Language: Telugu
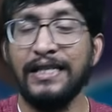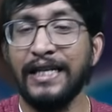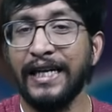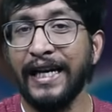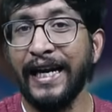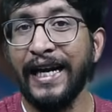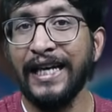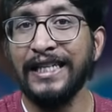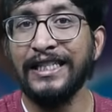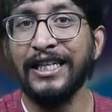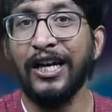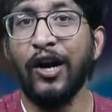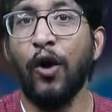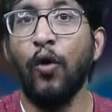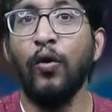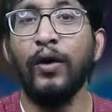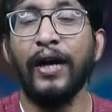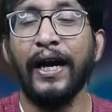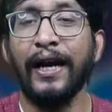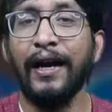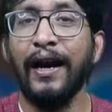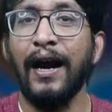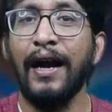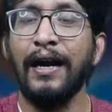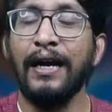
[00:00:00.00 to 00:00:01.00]
శ్రేయసర్
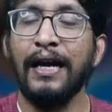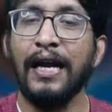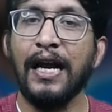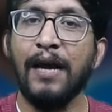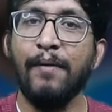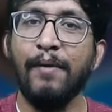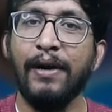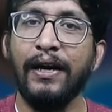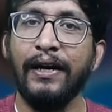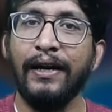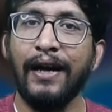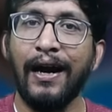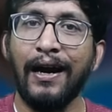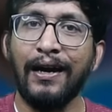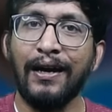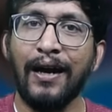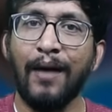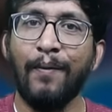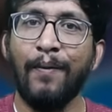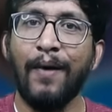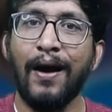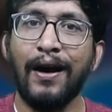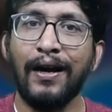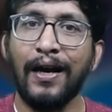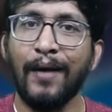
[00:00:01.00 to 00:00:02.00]
అవుట్ అయినా టీమిండియా
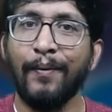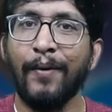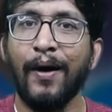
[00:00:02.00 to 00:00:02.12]
టపా